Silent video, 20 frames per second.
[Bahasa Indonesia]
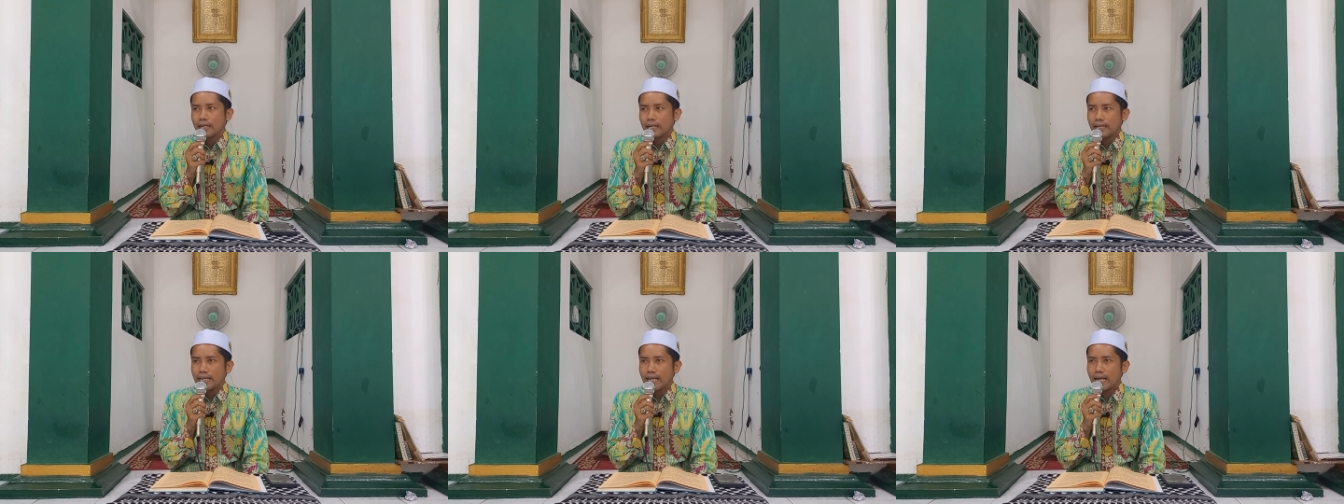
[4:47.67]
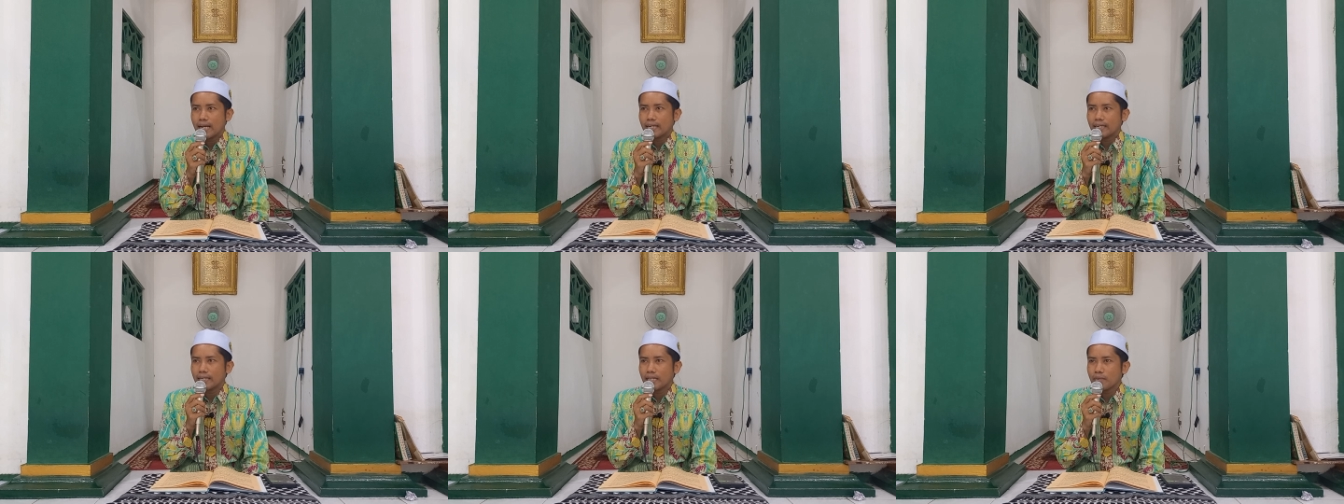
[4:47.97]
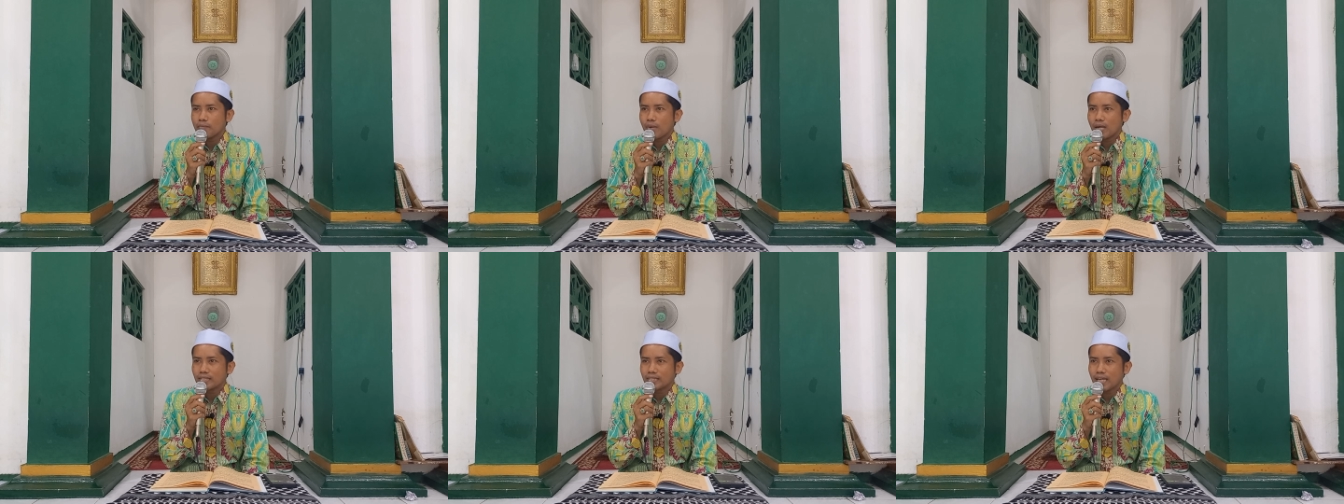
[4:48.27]
Yang
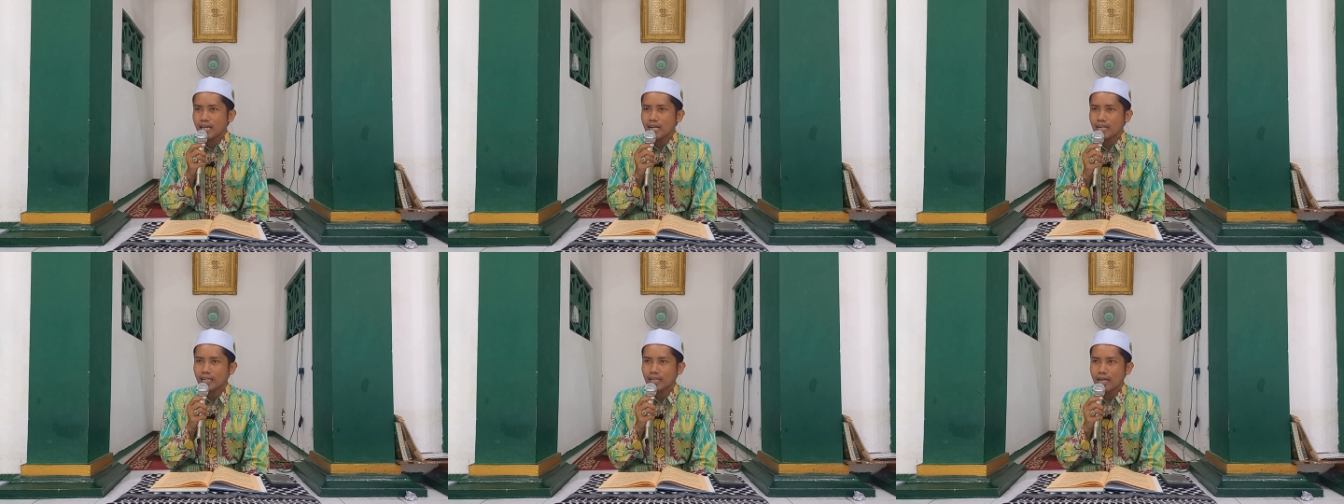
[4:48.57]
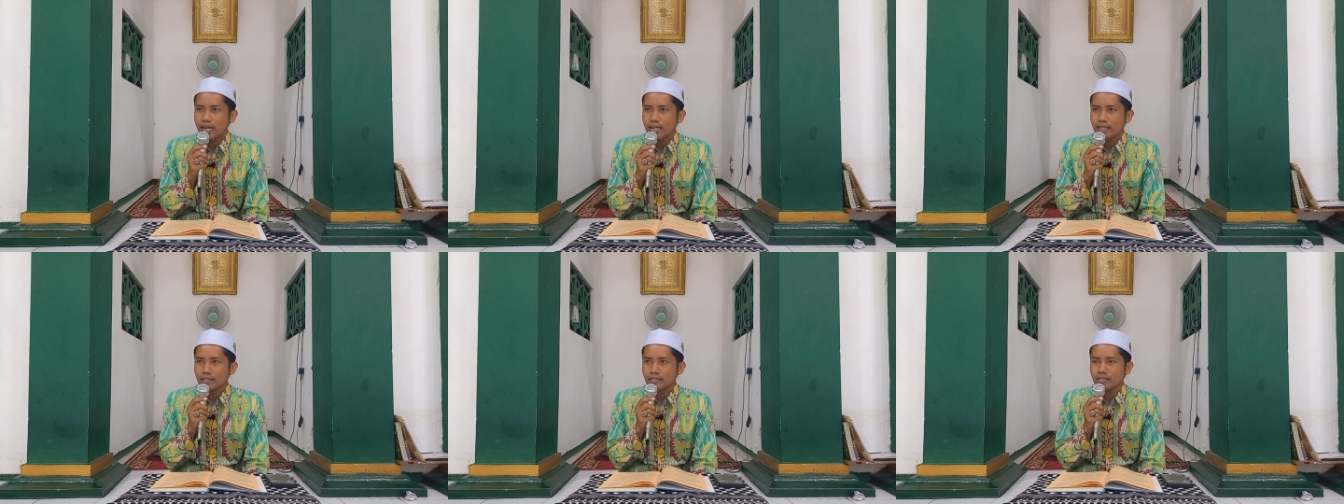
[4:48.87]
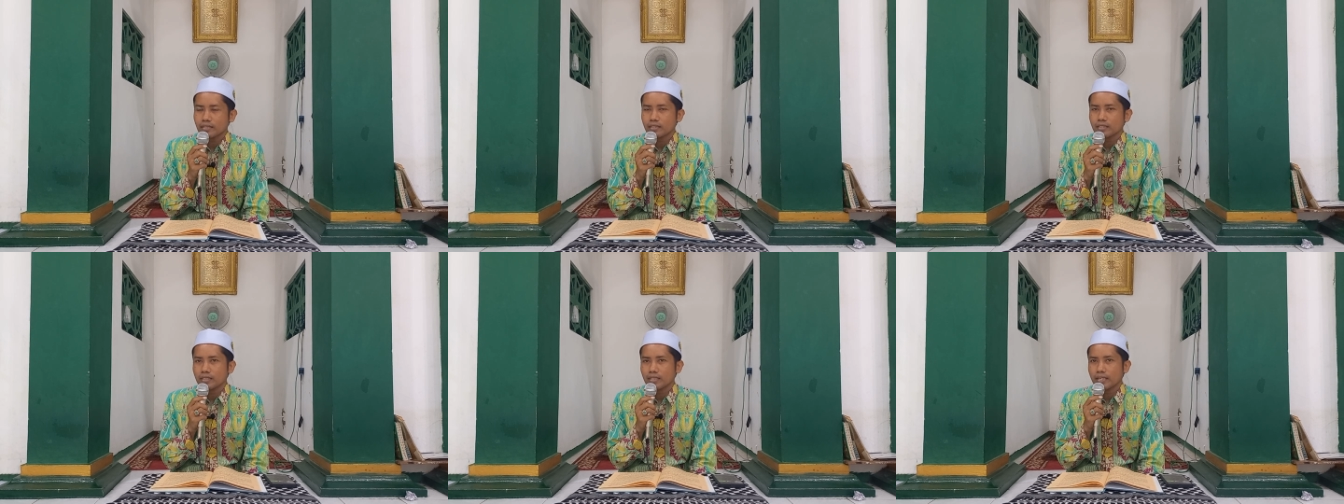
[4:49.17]

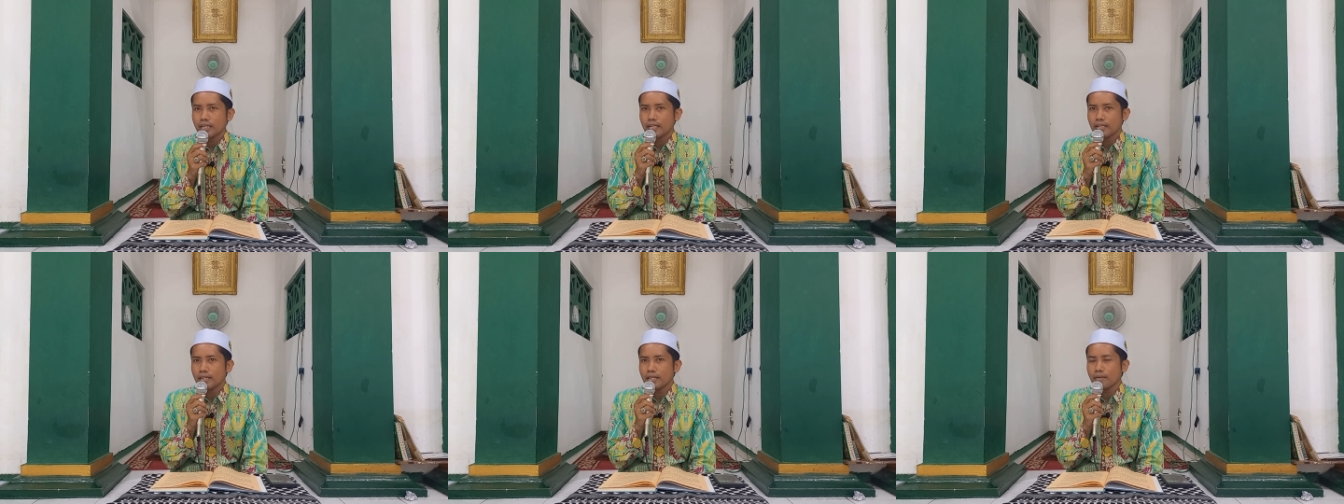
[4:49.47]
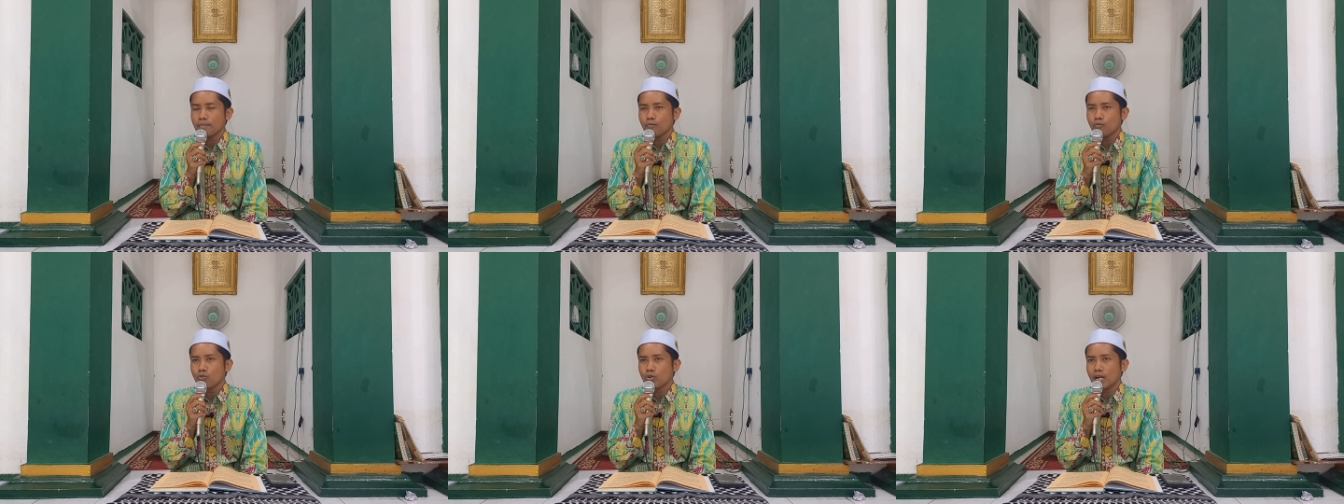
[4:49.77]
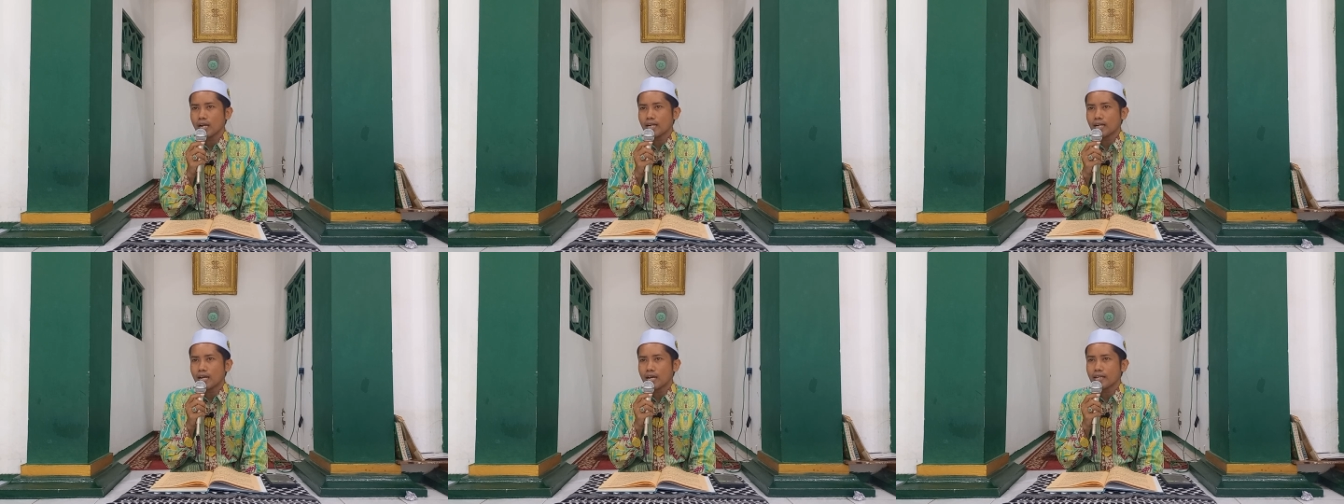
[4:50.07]
dibatalkan ini
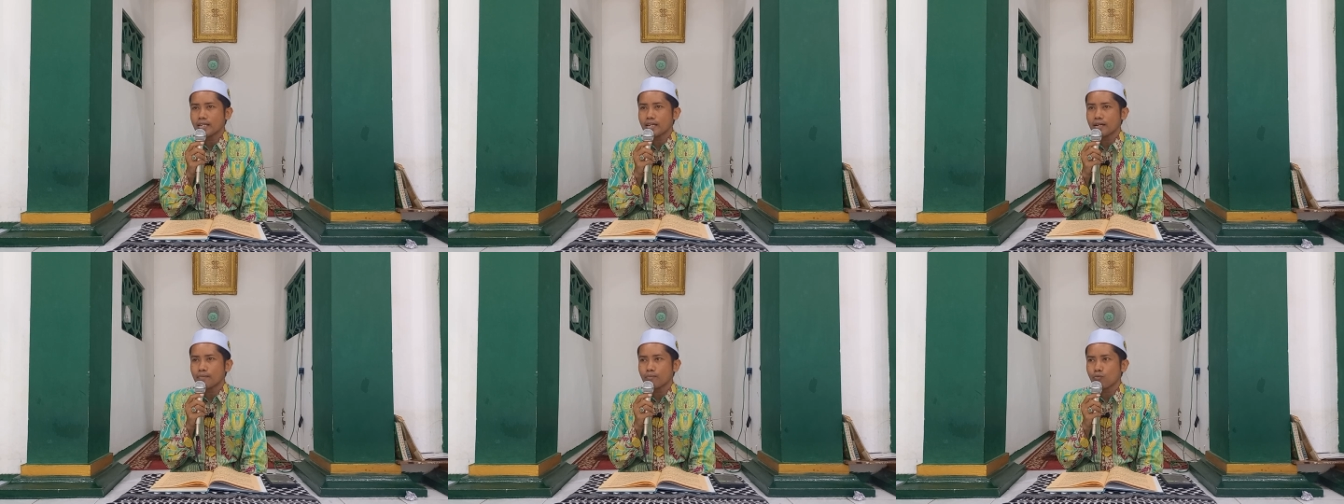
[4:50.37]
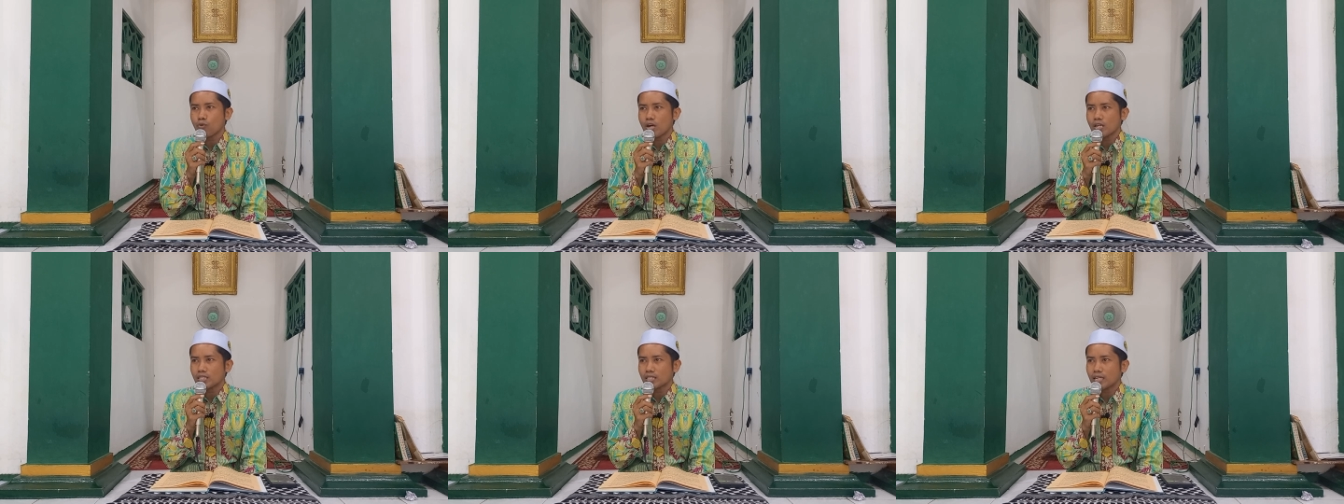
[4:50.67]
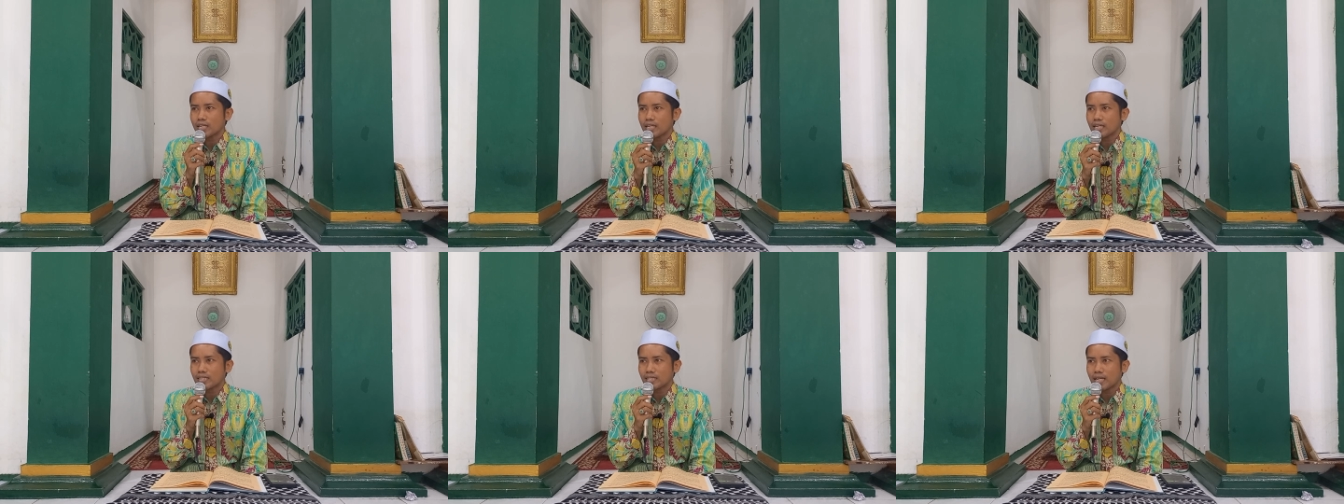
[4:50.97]
bukan hanya
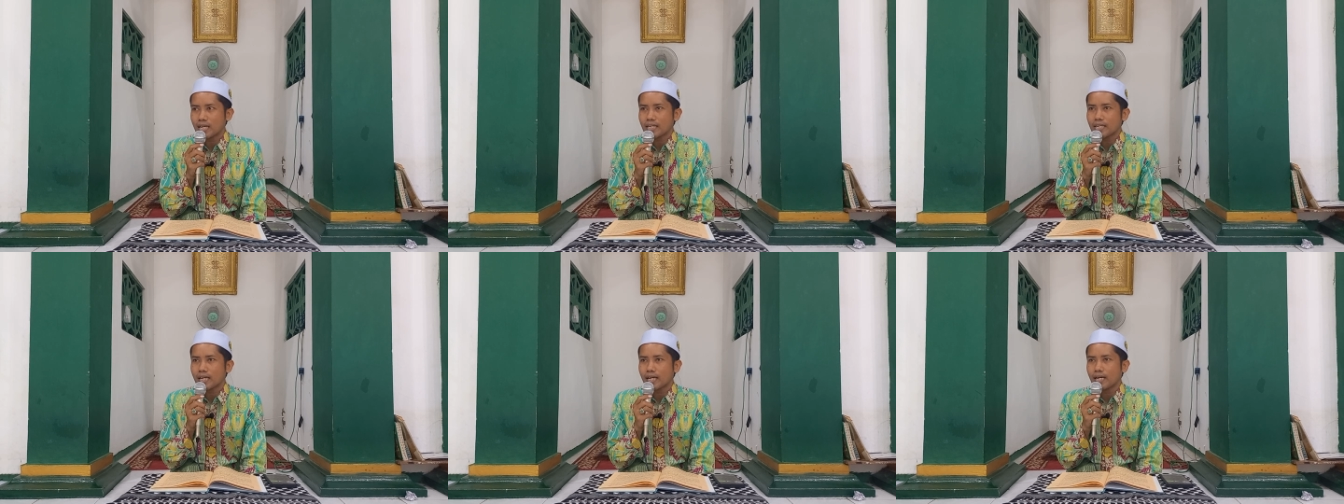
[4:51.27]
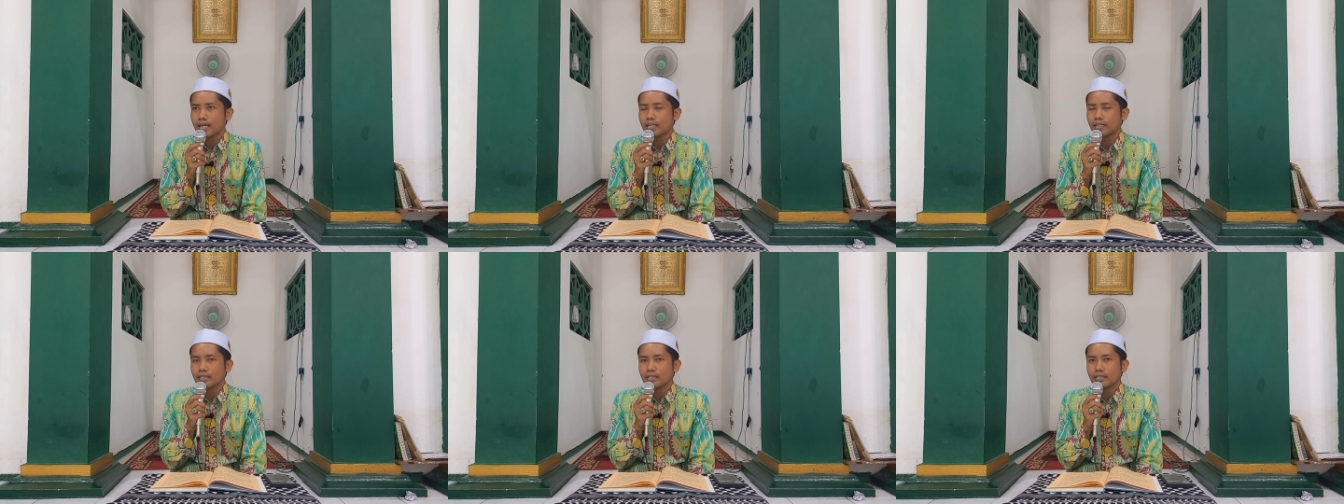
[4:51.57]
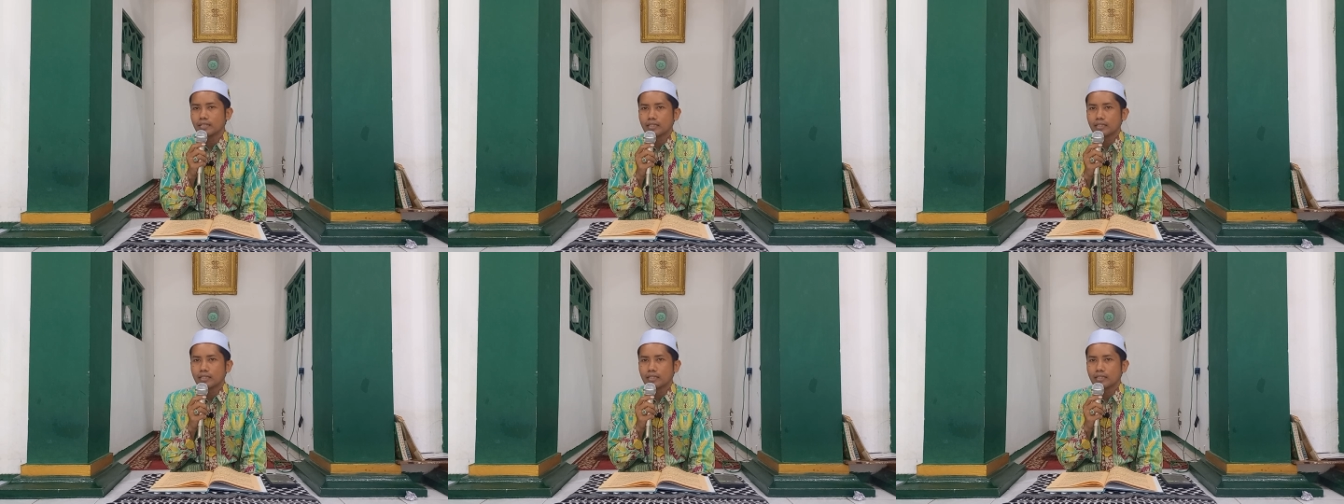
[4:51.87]
puasanya saja,